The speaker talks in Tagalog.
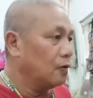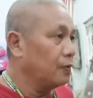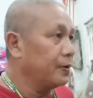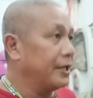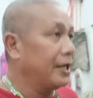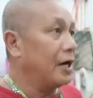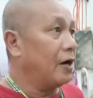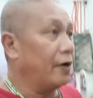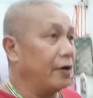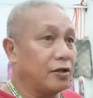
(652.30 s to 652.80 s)

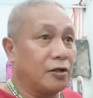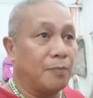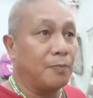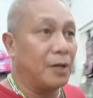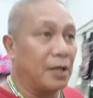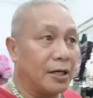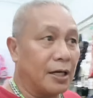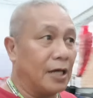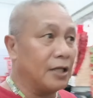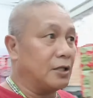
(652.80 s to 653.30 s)
na ako, itim
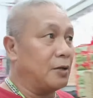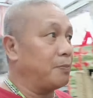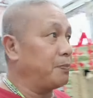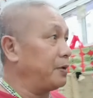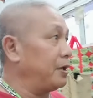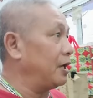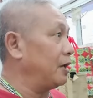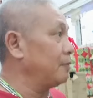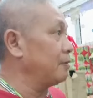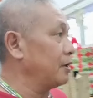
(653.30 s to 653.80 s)
vlog natin
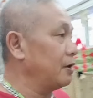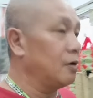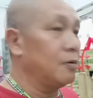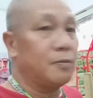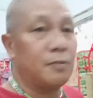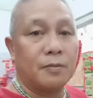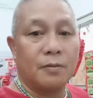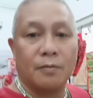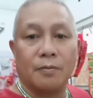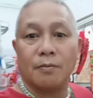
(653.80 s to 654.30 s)
PM ngayon.
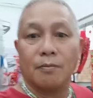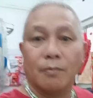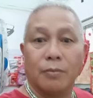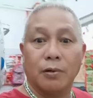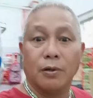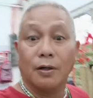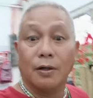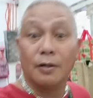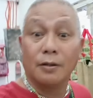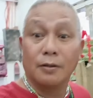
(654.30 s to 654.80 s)
Vlog.